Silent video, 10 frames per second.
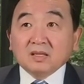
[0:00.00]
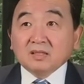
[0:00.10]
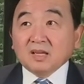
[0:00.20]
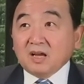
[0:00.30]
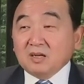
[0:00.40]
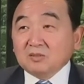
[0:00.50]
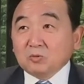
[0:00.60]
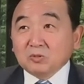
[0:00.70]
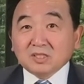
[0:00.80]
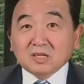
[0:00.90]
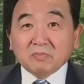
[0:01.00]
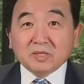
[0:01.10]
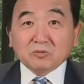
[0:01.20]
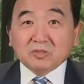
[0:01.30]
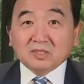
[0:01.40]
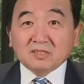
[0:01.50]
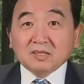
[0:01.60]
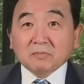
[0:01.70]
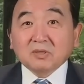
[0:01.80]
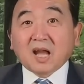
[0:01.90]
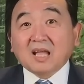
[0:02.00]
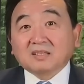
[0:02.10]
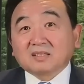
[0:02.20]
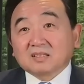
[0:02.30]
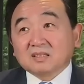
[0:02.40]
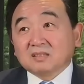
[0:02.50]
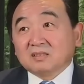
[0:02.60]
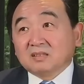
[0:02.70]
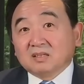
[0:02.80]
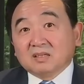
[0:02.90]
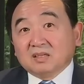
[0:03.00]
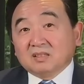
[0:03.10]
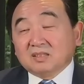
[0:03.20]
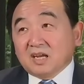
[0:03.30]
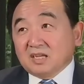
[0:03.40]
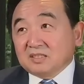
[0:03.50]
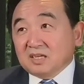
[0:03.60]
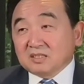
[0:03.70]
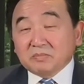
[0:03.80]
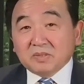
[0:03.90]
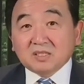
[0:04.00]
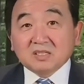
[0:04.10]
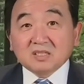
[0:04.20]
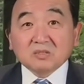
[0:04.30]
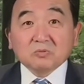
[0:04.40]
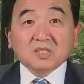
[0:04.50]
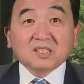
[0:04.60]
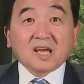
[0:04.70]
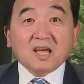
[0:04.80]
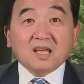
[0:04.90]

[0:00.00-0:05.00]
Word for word: 那胡锦涛没女人，他不敢。那江泽民是肆无忌惮，